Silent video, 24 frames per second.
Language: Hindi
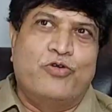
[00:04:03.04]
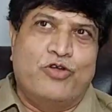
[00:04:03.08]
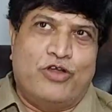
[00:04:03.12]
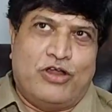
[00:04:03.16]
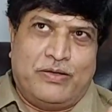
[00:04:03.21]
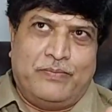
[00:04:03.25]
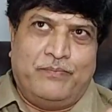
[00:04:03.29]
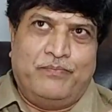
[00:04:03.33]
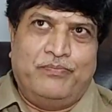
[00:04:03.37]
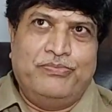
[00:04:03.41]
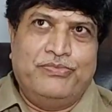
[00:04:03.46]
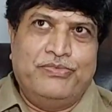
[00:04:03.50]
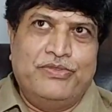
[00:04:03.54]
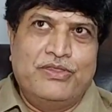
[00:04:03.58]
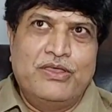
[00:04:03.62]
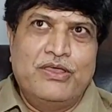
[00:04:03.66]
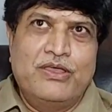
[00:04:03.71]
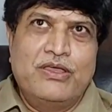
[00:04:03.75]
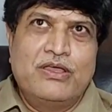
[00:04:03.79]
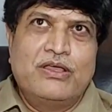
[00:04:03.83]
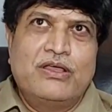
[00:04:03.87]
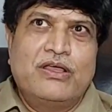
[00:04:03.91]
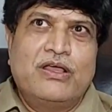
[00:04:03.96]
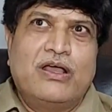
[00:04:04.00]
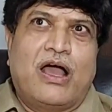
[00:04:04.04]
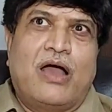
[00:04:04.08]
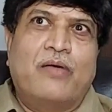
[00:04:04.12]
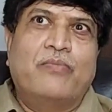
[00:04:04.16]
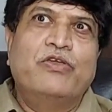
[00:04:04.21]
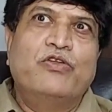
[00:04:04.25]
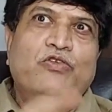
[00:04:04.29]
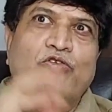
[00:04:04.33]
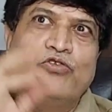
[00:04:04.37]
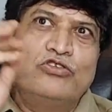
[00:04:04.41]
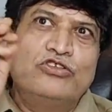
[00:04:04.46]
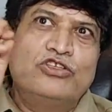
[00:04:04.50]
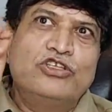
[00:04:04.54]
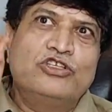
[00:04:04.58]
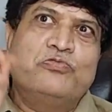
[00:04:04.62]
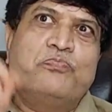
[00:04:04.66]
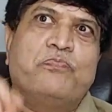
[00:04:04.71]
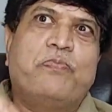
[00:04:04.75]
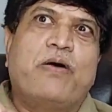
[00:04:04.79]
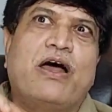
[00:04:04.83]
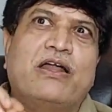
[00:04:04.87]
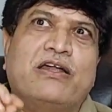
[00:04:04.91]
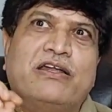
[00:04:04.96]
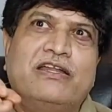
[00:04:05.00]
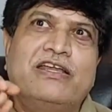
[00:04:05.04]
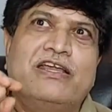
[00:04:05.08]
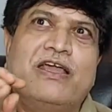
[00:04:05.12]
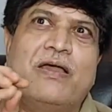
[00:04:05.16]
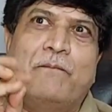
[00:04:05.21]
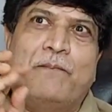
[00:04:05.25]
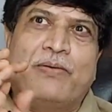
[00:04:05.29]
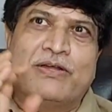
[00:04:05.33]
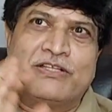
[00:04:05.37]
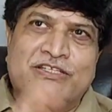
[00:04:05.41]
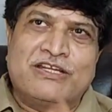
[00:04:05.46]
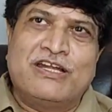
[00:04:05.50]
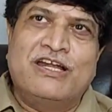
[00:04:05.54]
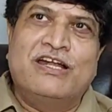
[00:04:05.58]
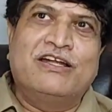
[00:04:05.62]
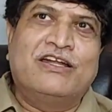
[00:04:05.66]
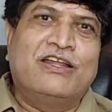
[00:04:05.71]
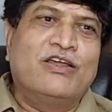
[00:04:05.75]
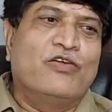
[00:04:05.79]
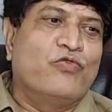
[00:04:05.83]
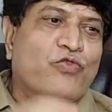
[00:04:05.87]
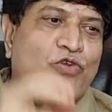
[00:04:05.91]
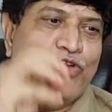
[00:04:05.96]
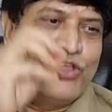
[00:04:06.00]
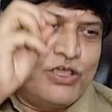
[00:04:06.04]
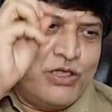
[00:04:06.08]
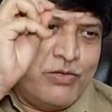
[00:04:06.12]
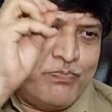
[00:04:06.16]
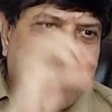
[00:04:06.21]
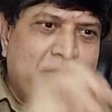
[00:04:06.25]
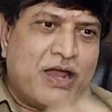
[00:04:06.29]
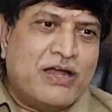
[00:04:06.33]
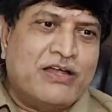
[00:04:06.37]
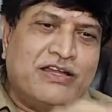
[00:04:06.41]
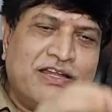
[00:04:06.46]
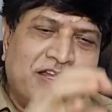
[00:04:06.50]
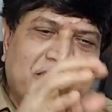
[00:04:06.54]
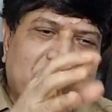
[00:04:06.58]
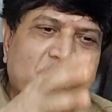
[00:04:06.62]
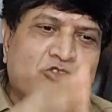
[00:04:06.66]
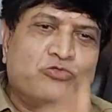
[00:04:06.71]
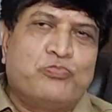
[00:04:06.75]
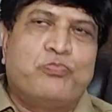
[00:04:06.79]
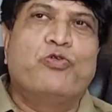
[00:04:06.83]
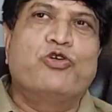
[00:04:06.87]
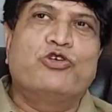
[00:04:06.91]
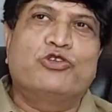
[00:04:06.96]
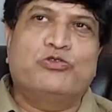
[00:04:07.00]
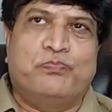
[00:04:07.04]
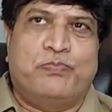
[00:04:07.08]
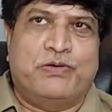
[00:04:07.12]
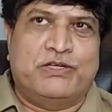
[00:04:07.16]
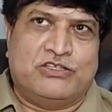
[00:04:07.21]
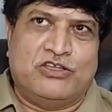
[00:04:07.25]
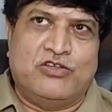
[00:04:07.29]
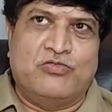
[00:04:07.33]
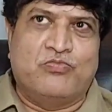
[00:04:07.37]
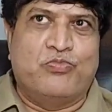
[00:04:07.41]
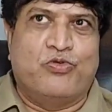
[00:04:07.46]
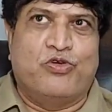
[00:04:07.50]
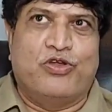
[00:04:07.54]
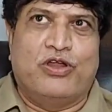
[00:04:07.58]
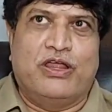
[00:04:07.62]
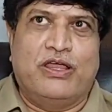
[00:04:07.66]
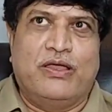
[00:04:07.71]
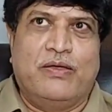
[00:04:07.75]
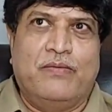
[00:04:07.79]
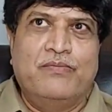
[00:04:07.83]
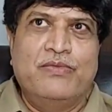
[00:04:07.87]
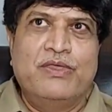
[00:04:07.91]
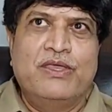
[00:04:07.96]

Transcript: बोला अब इनू जिस पार्टी के प्रेसिडेंट है वही पार्टी के स्पोक्स पर्सन बोले